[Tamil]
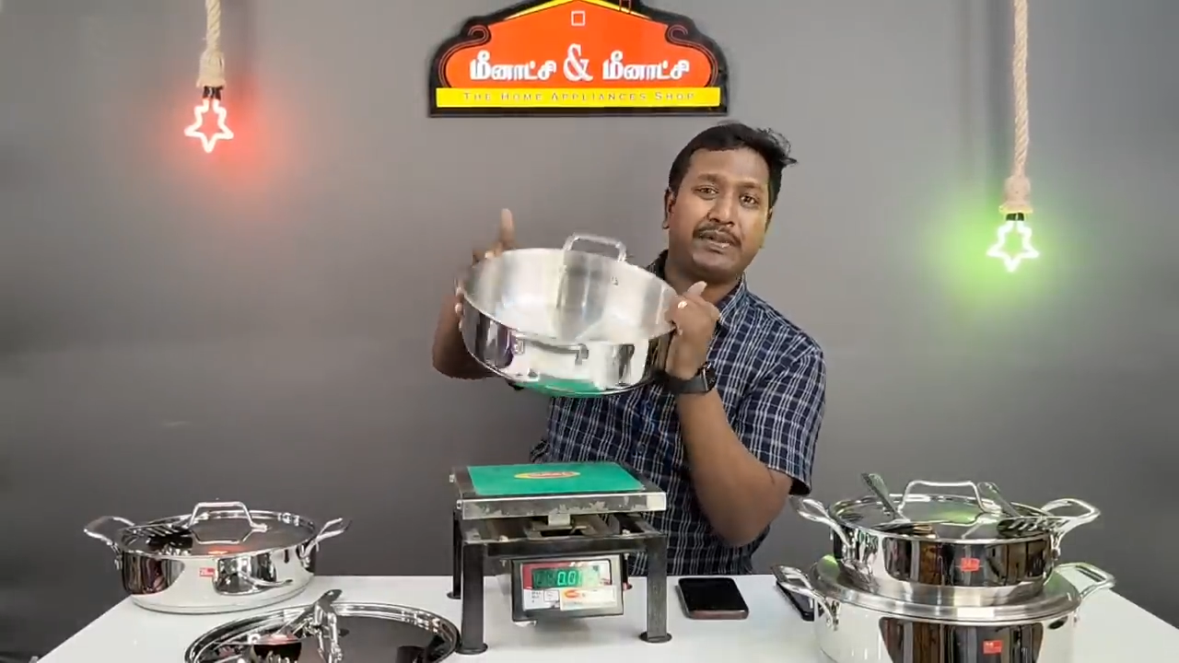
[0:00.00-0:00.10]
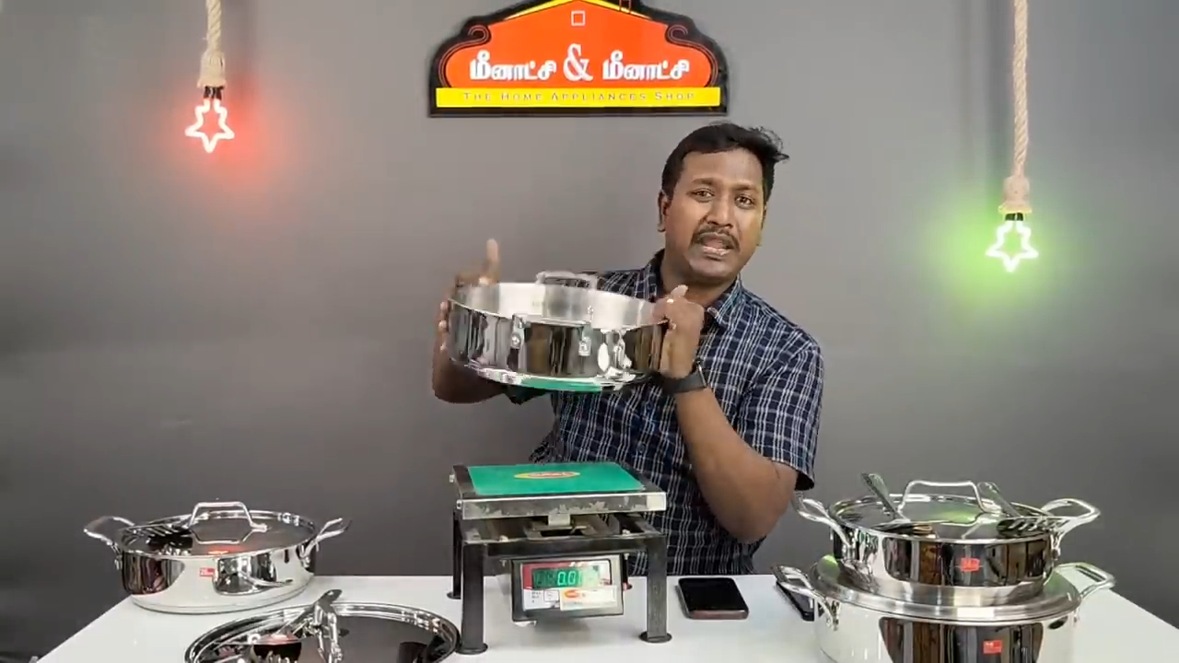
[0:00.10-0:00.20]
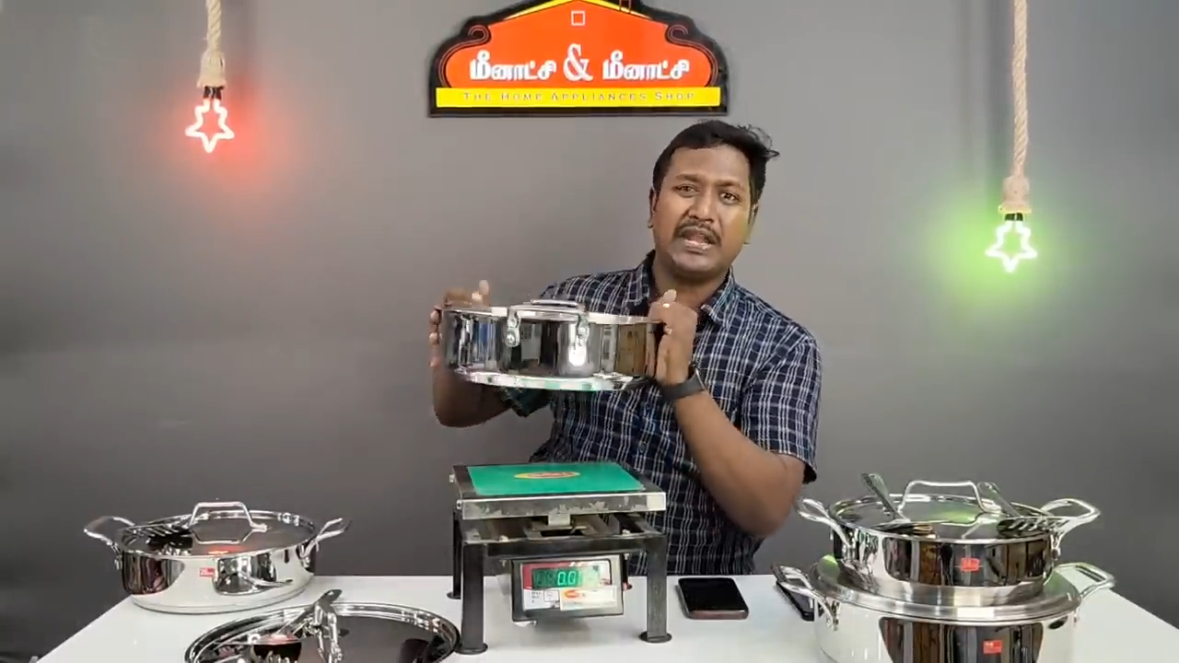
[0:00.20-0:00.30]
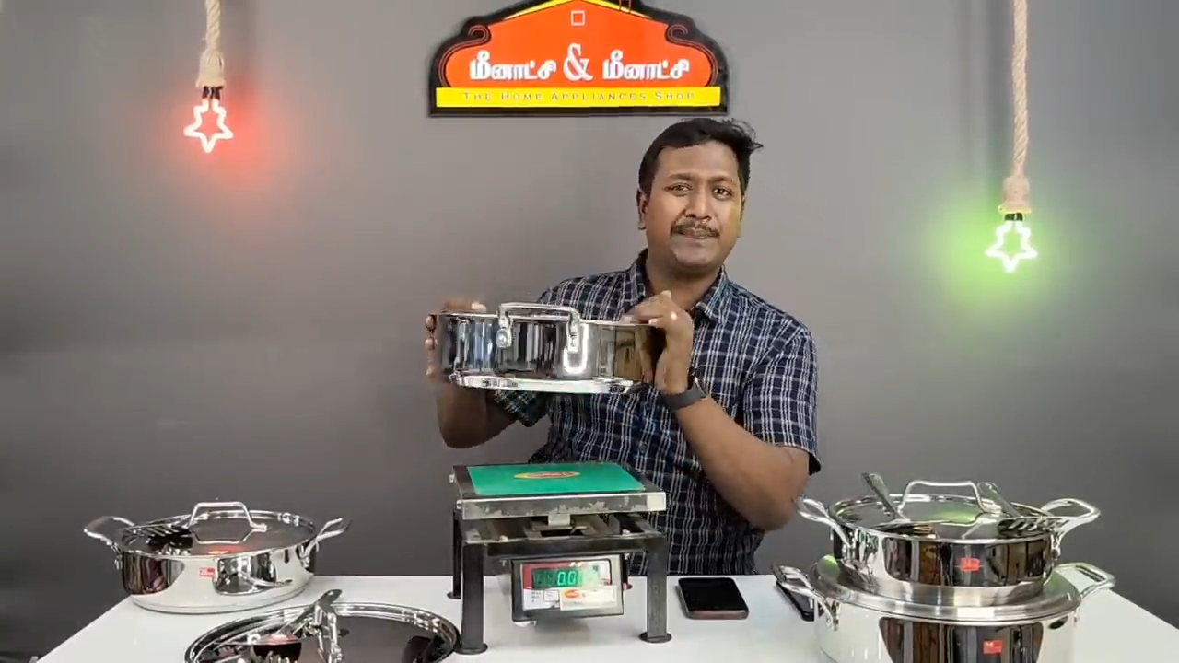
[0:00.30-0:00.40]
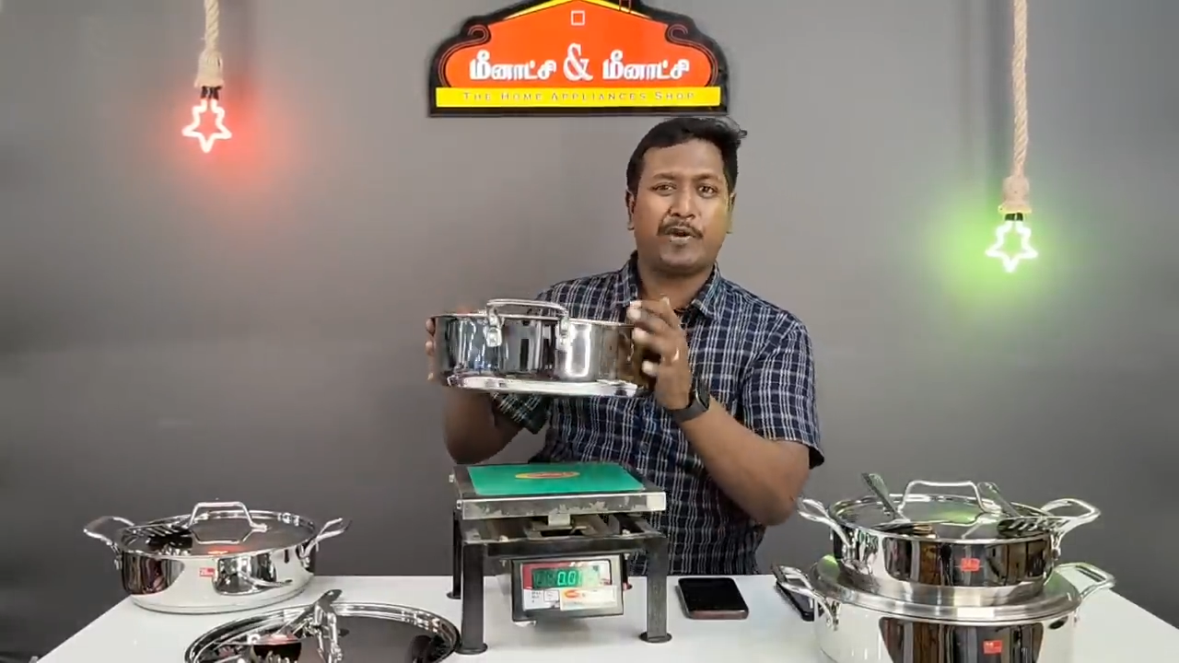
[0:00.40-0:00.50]

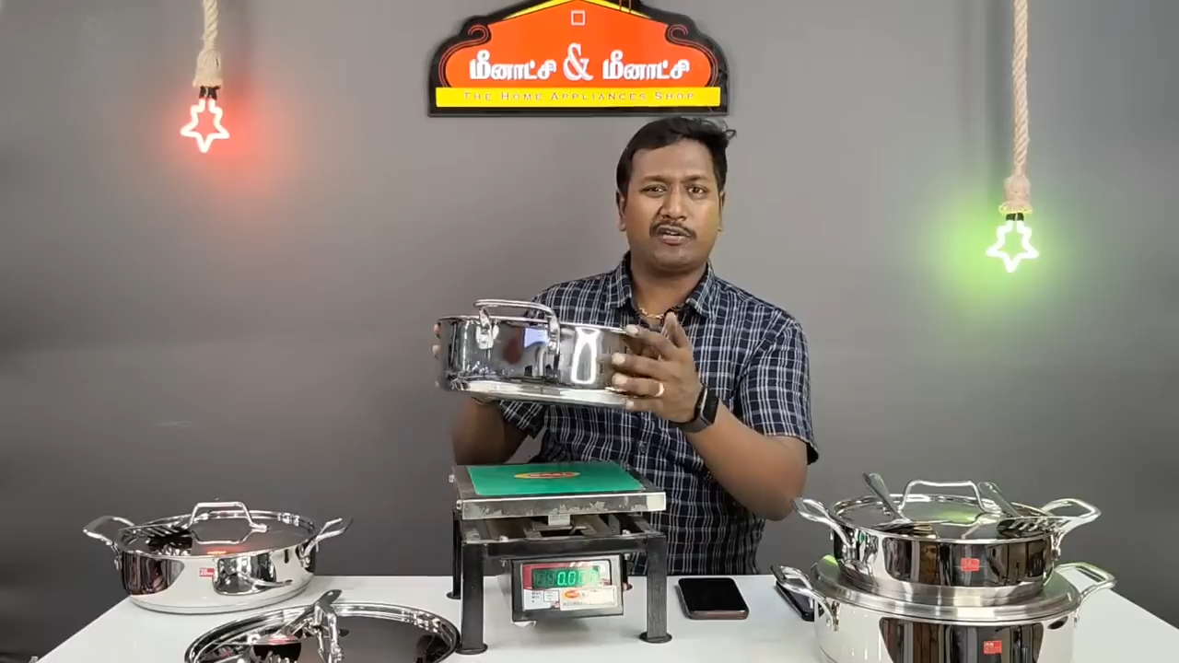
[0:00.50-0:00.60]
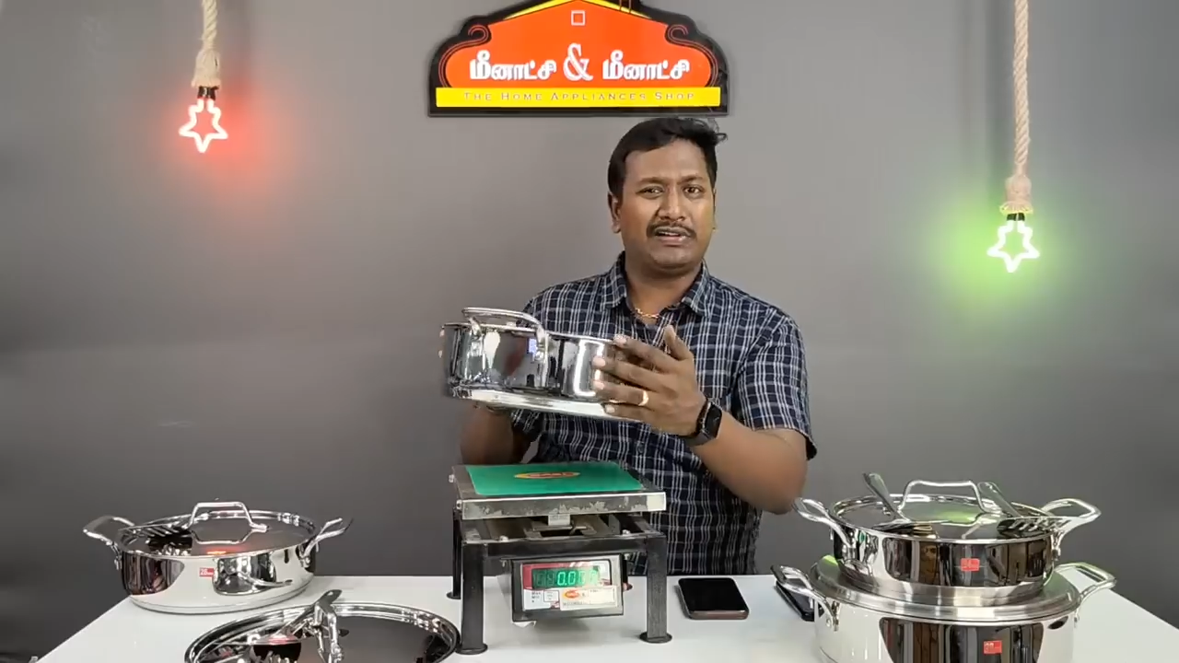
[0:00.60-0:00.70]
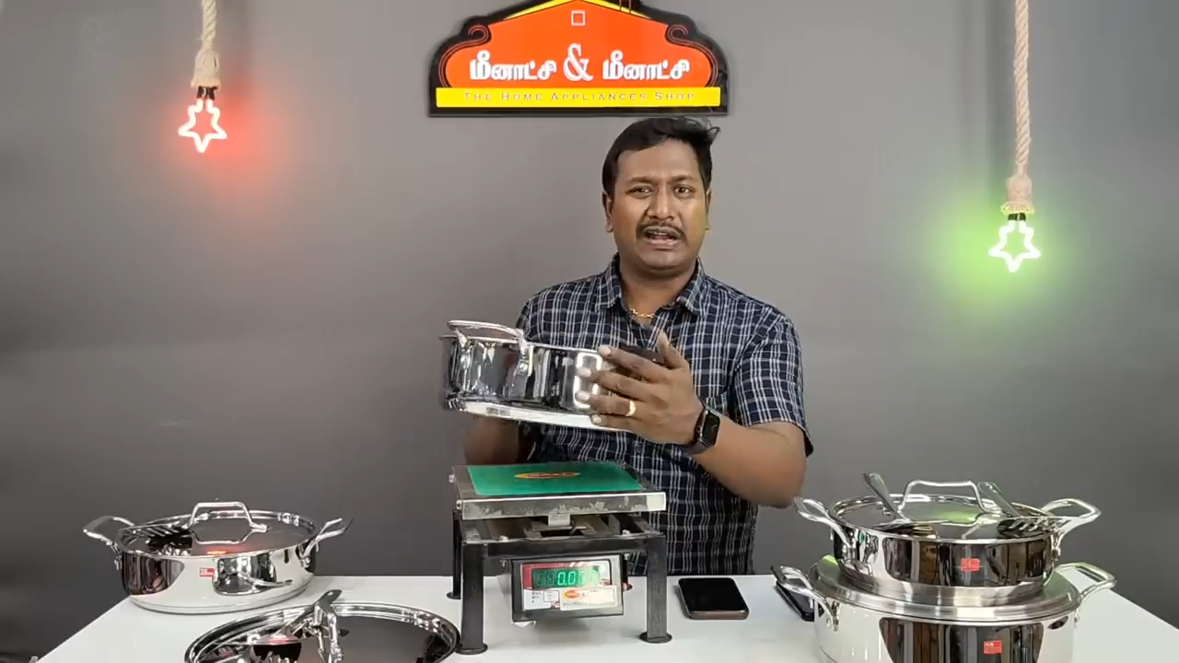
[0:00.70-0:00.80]
பிரியாணி பாட்